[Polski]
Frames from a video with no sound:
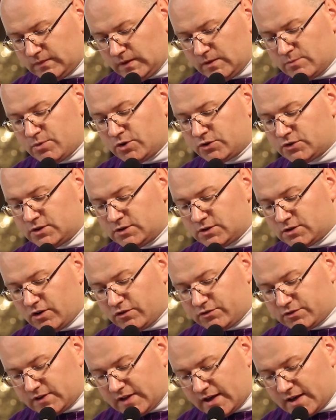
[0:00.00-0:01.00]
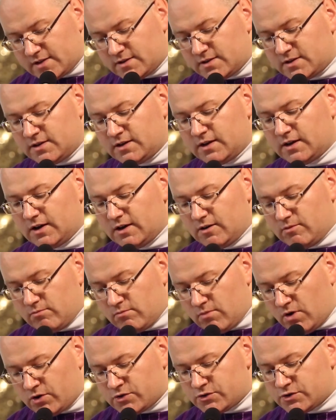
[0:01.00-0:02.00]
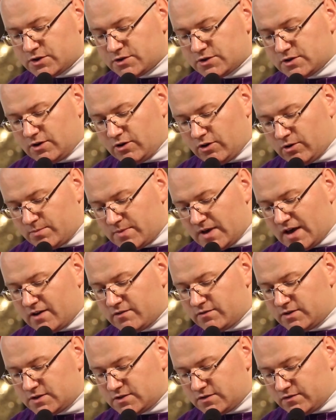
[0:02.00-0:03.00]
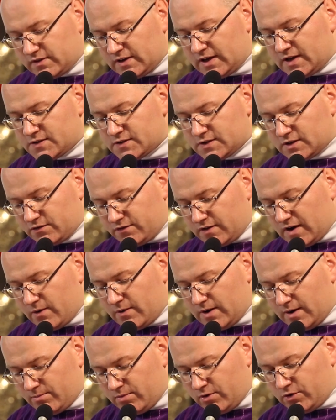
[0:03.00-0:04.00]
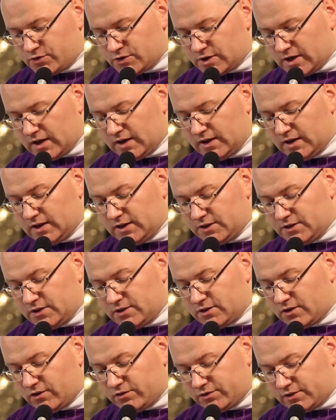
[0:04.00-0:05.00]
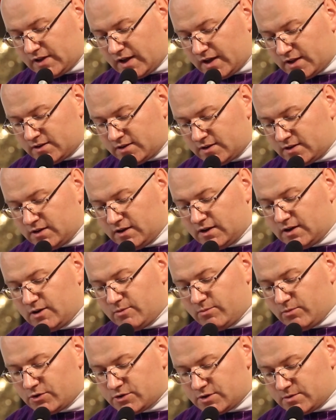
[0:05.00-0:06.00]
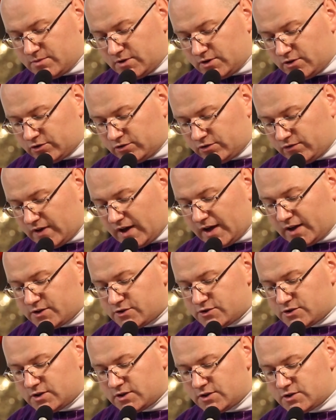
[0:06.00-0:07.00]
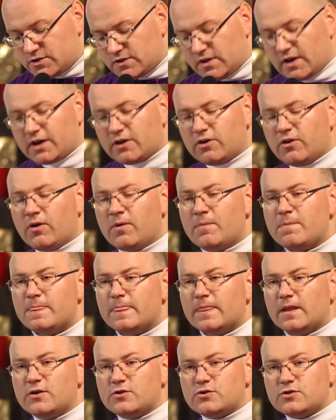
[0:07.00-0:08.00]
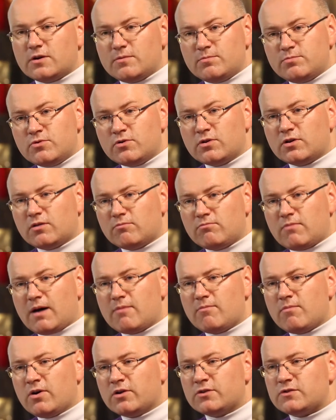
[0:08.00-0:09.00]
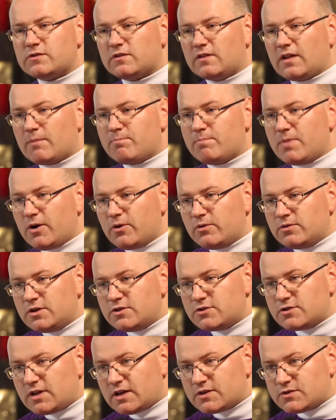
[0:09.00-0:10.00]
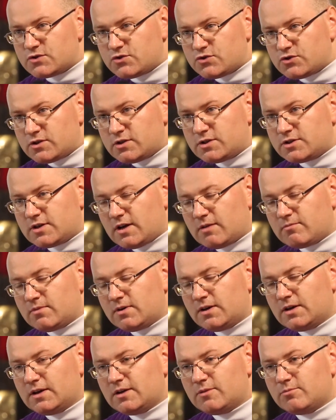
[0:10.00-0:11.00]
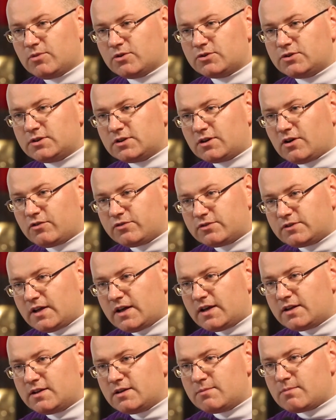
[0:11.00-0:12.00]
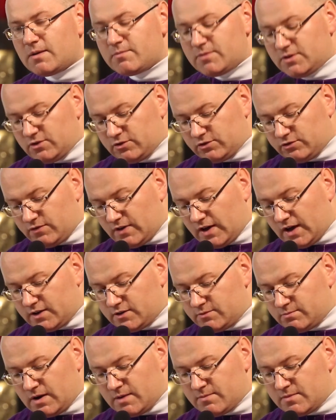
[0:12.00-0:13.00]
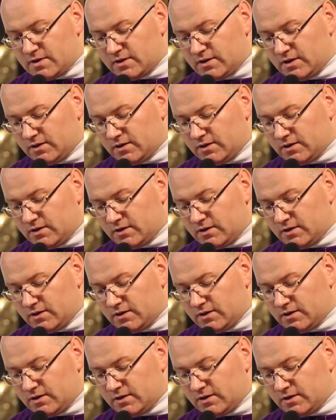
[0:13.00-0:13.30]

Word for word: bo tylko wtedy może się objawić w nas chwała Boża. Tylko wtedy możemy doświadczyć tego, że Bóg ma moc napełnić nas życiem, bo tylko wtedy mamy, doświad mamy